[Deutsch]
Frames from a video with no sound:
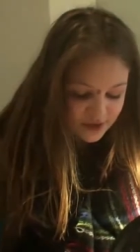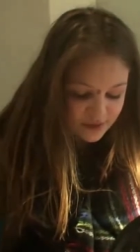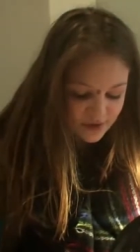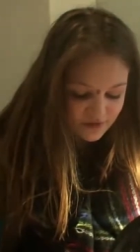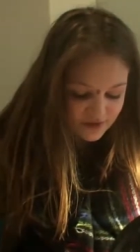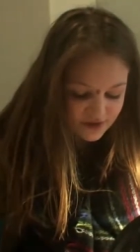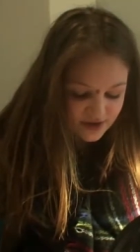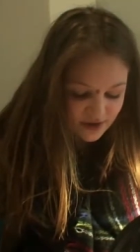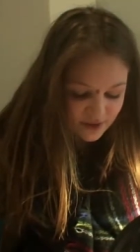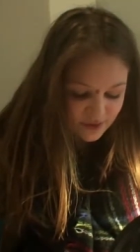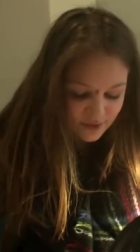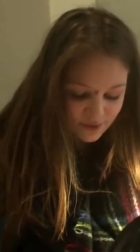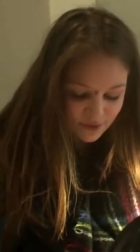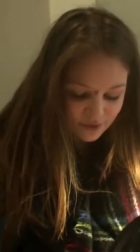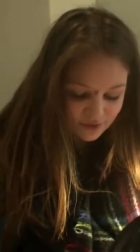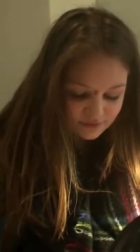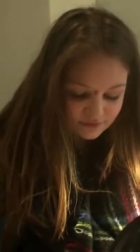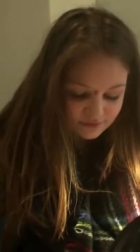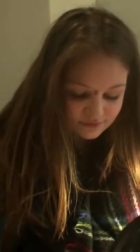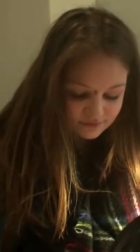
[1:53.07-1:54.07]
mal wieder
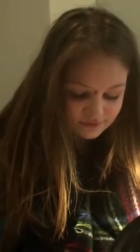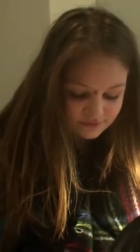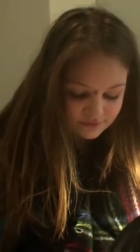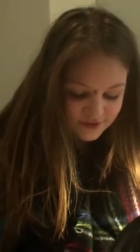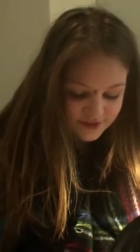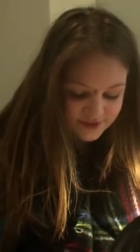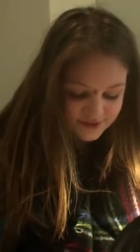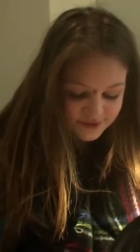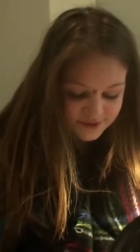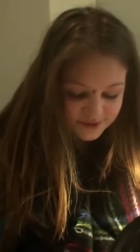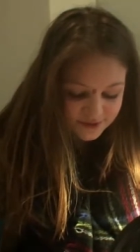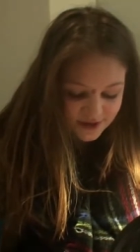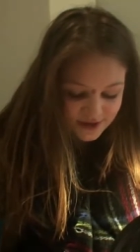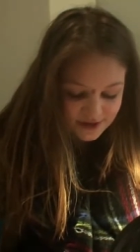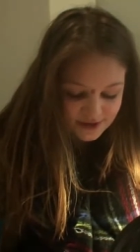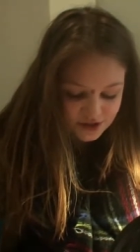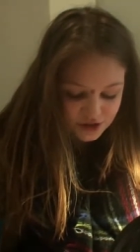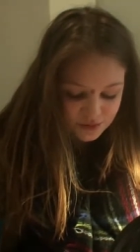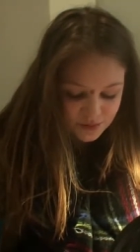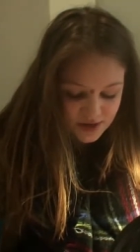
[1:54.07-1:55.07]
hoch. Es ist schon
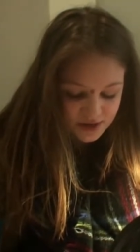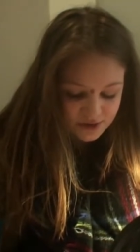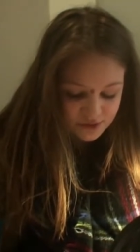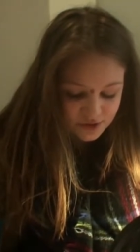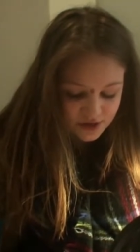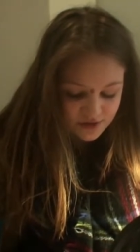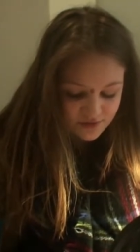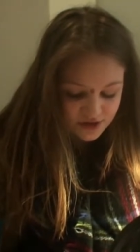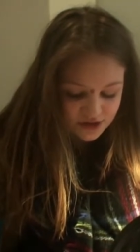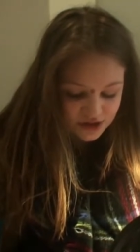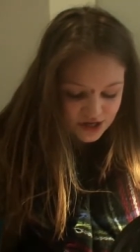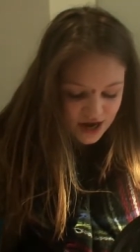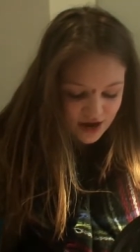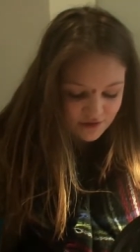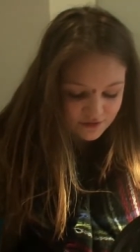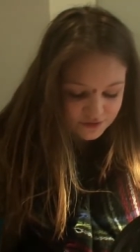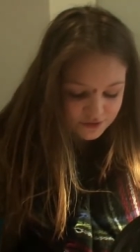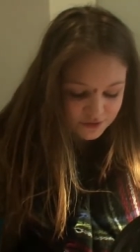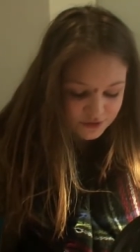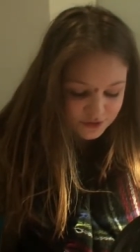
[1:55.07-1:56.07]
richtig spät und ich
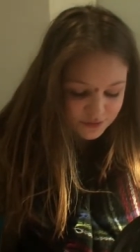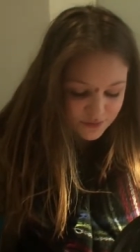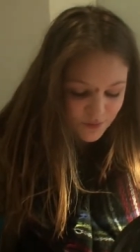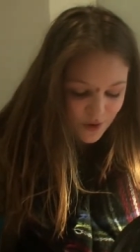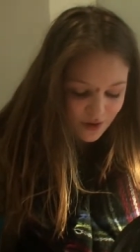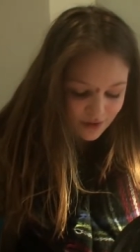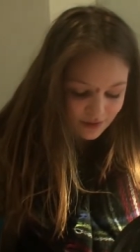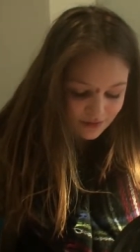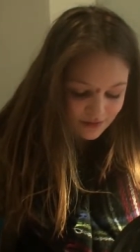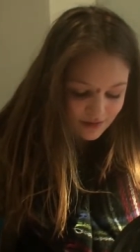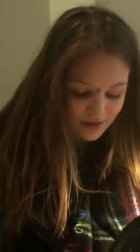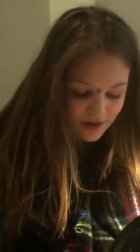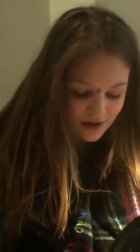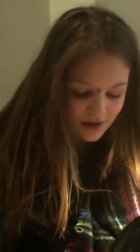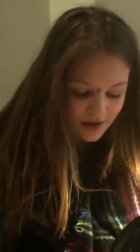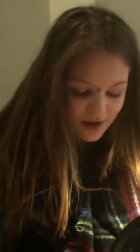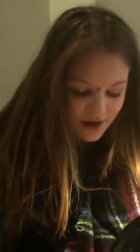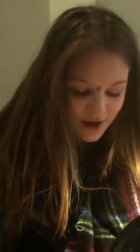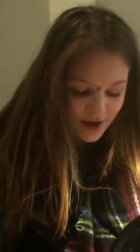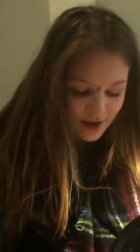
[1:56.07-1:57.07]
verschlafe sonst morgen.
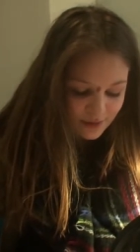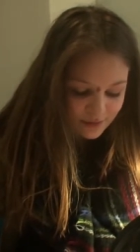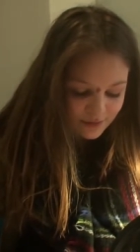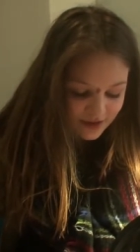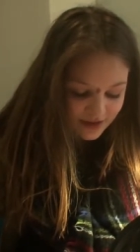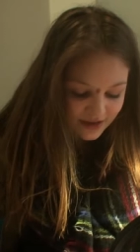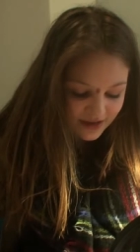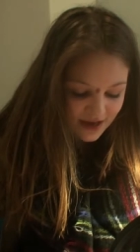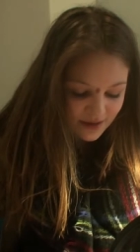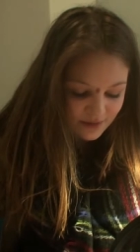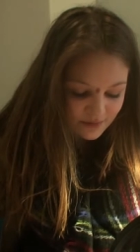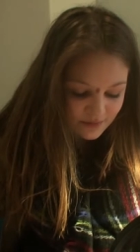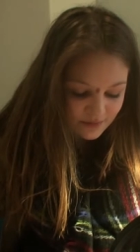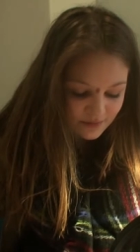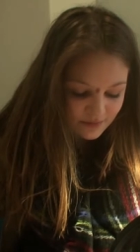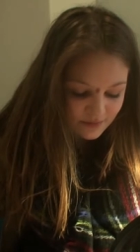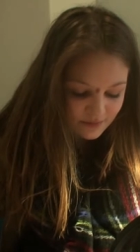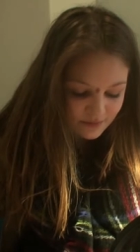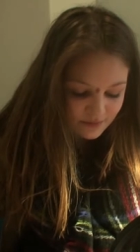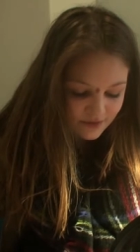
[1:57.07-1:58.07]
Miriam,
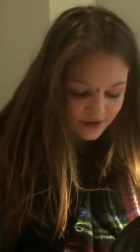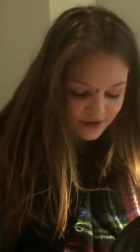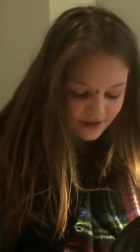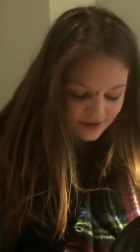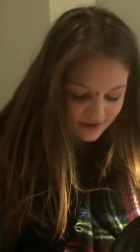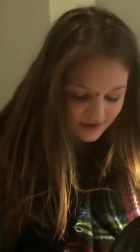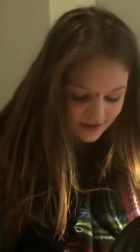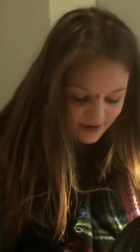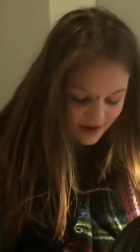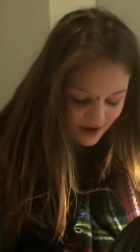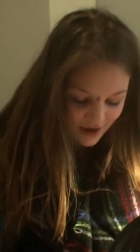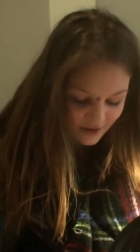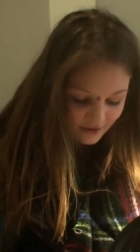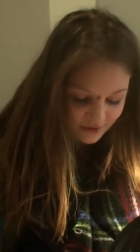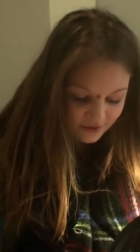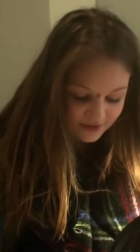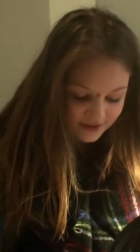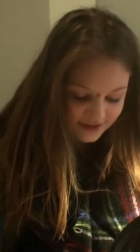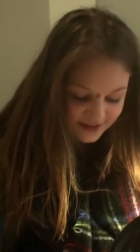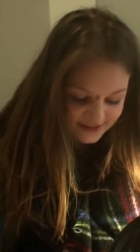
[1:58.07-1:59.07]

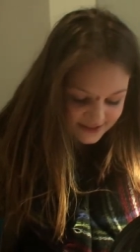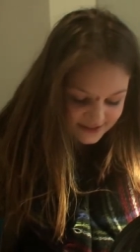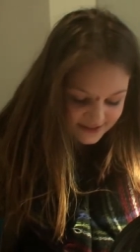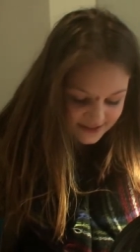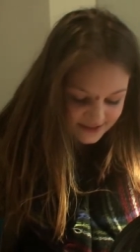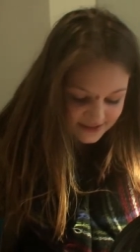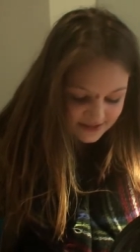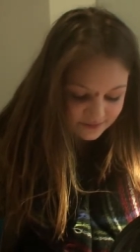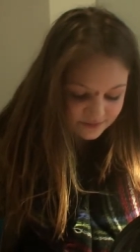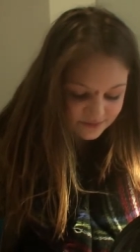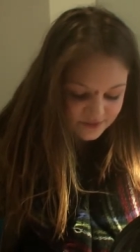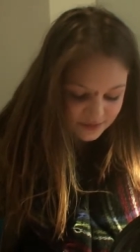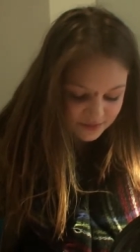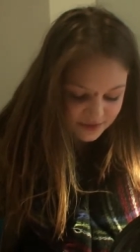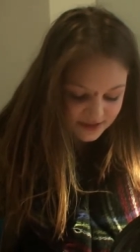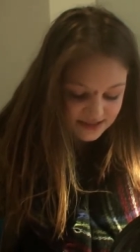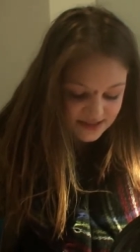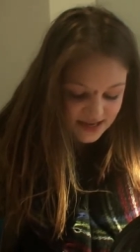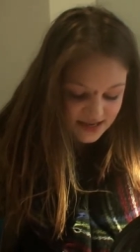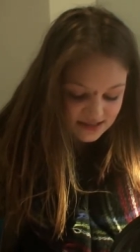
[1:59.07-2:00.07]
genau, richtig, die
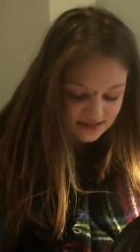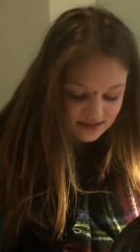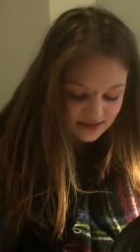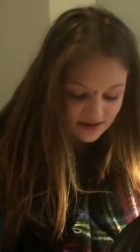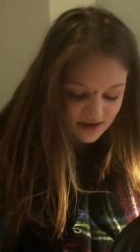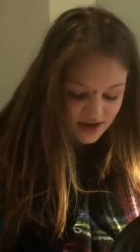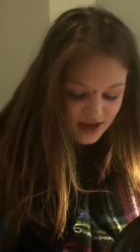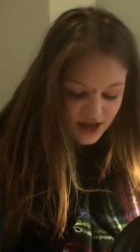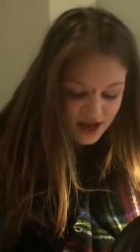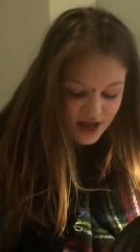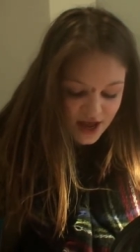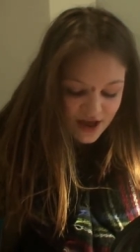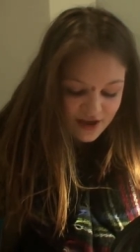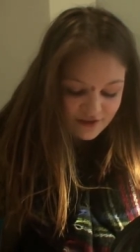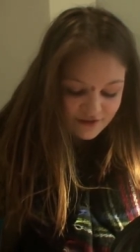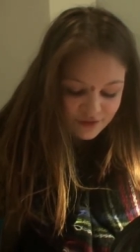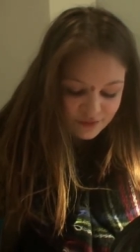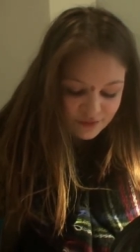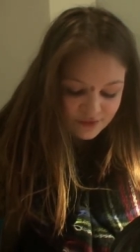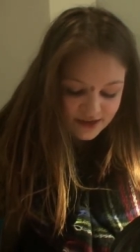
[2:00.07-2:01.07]
Prinzessin,
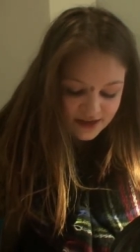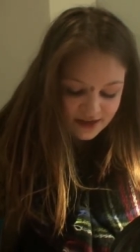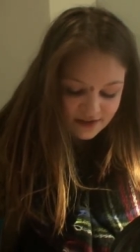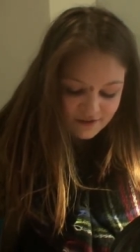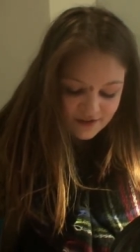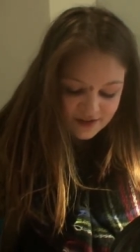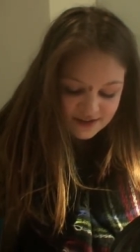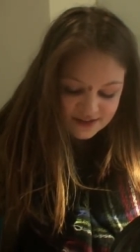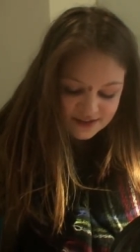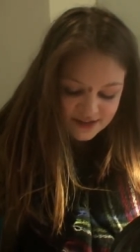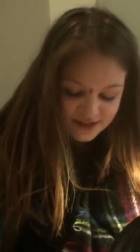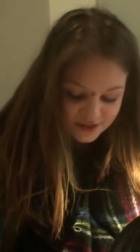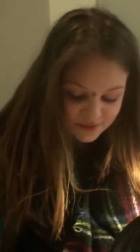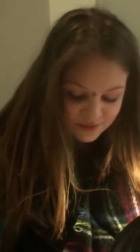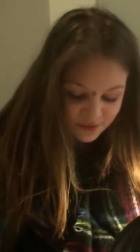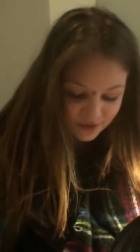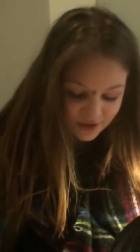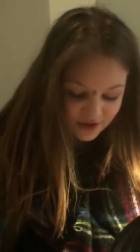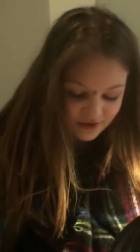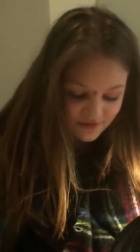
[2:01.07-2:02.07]
wird mich jedenfalls nicht
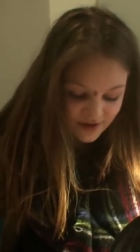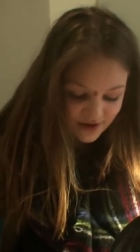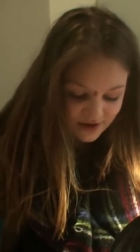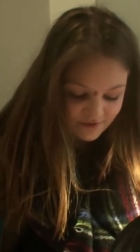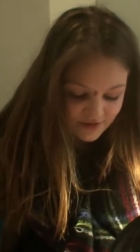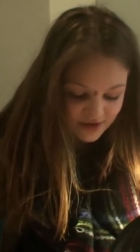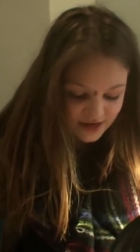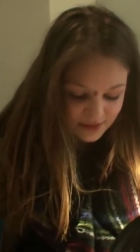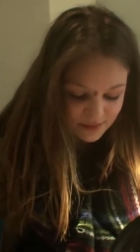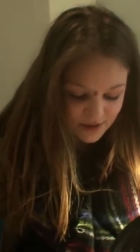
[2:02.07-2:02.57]
pünktlich wecken, wenn ich